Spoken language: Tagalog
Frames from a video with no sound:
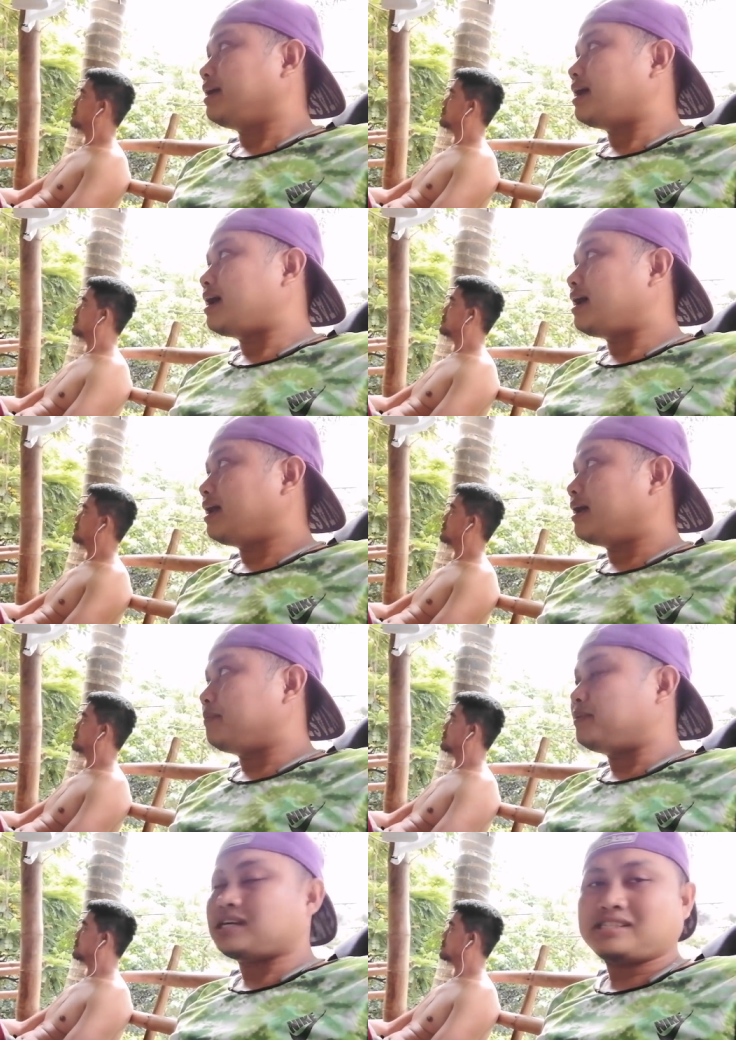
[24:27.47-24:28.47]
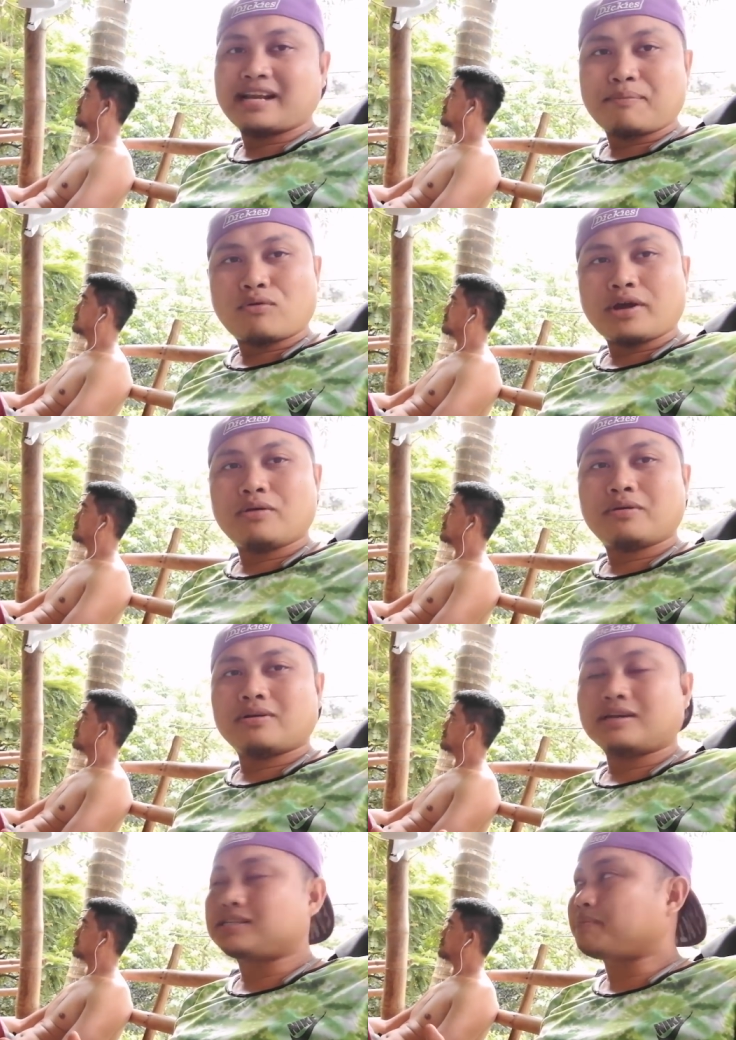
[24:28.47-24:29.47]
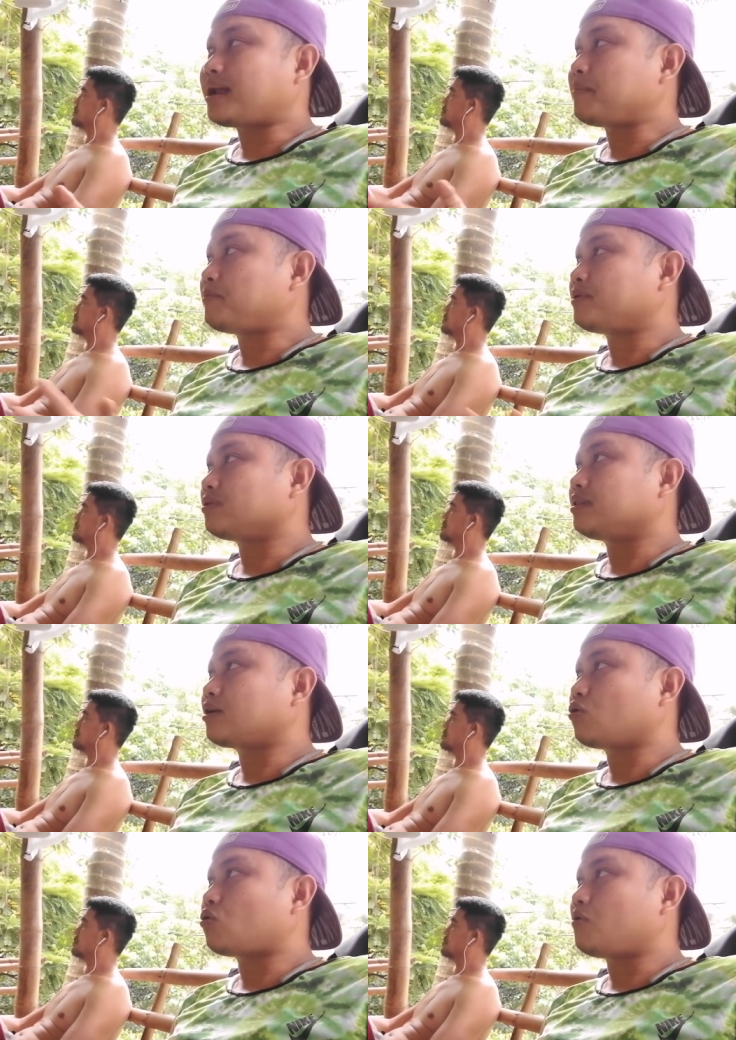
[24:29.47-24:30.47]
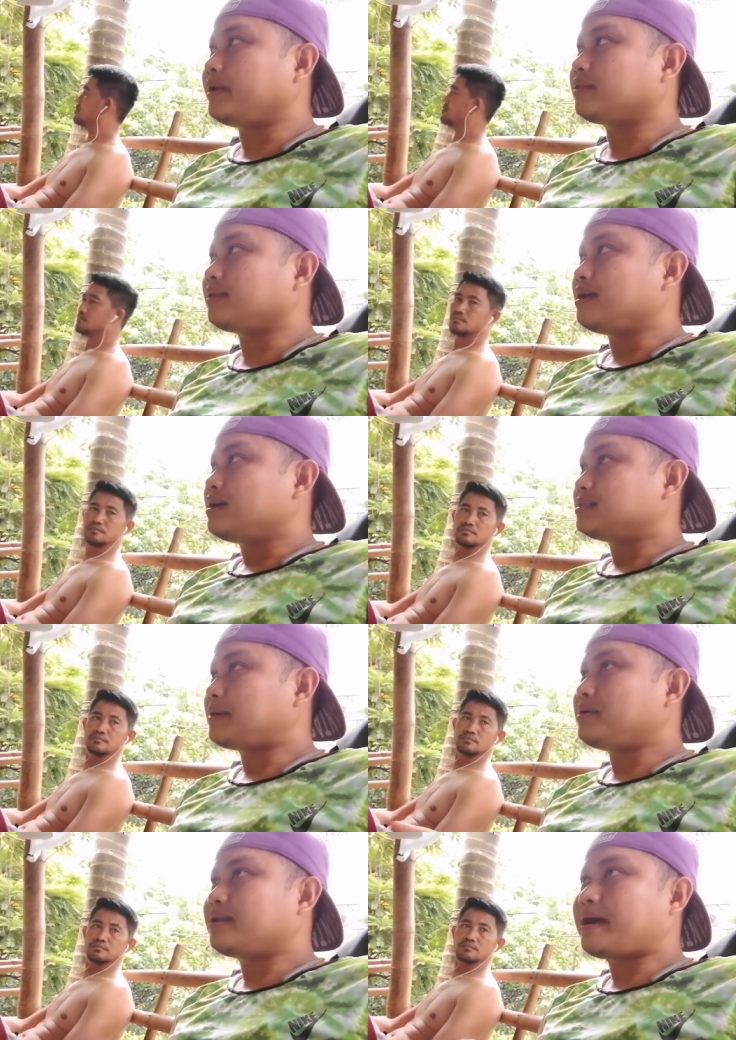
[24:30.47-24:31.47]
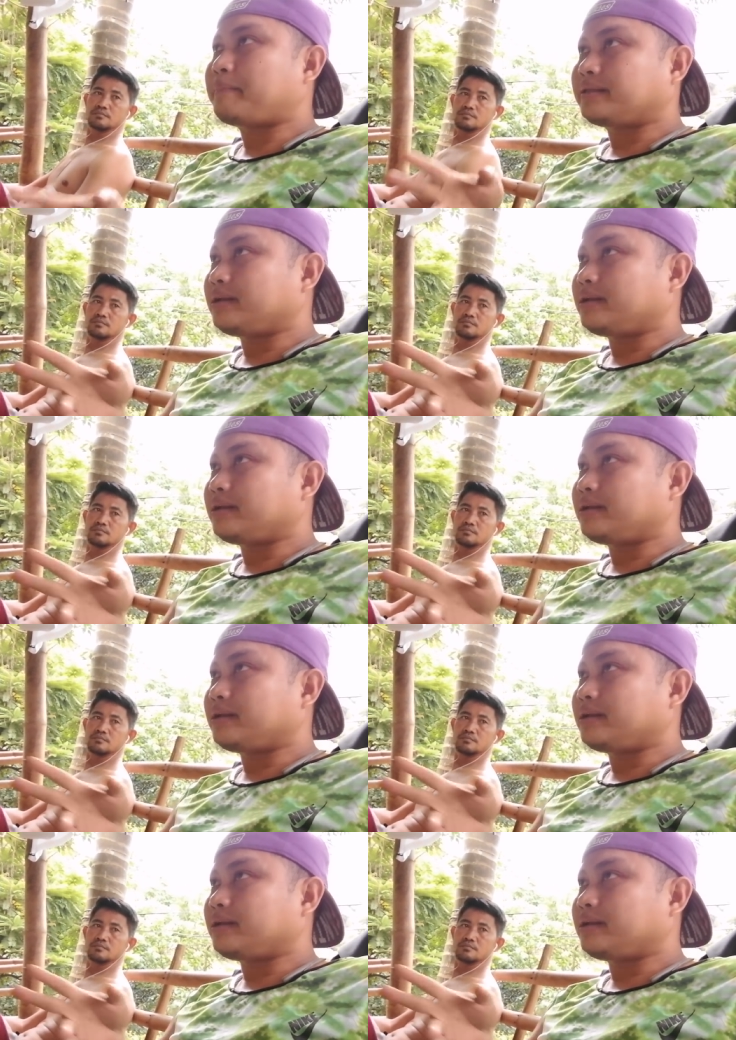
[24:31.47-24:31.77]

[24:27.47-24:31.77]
kaya pasensya na po kayo kasi marami pong nagko-comment. Sabi na